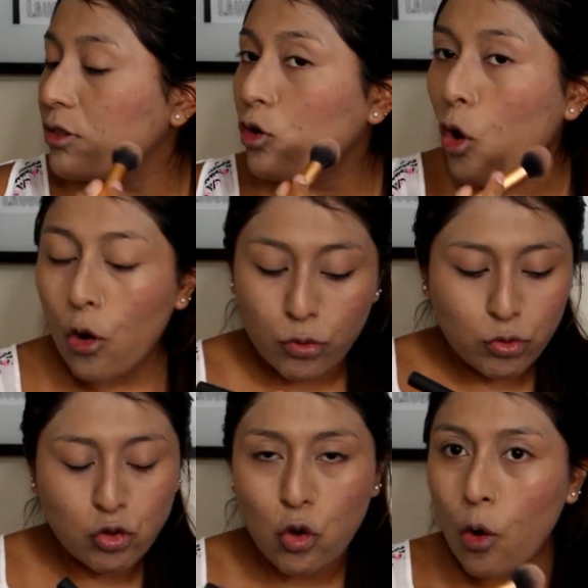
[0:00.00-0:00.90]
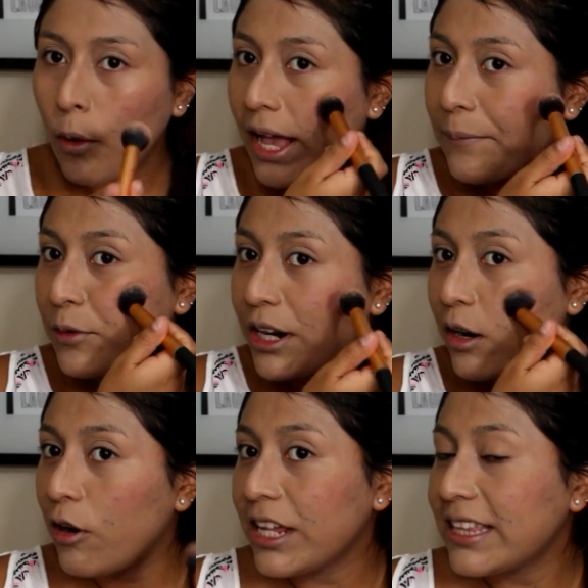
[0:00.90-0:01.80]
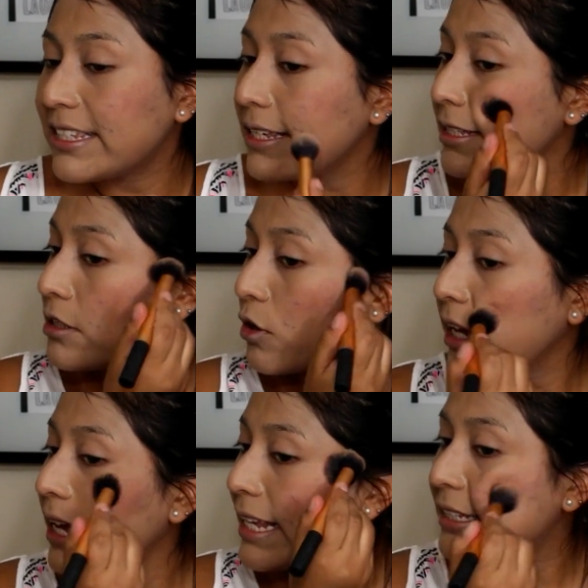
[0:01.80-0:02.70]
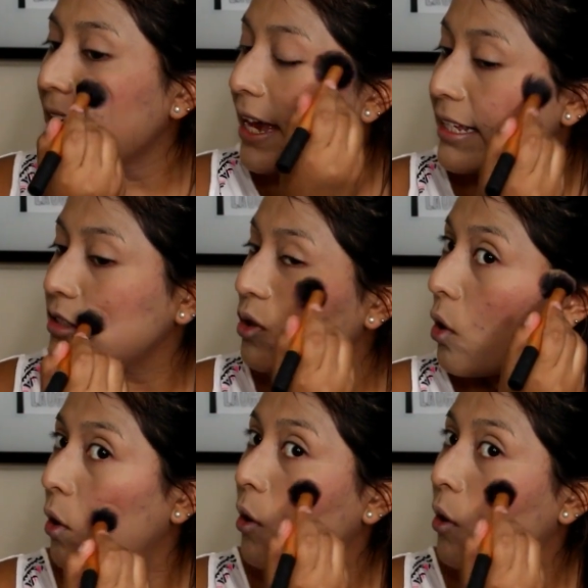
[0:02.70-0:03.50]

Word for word: no, no a ponerlo ahorita así, sino que hacía esto.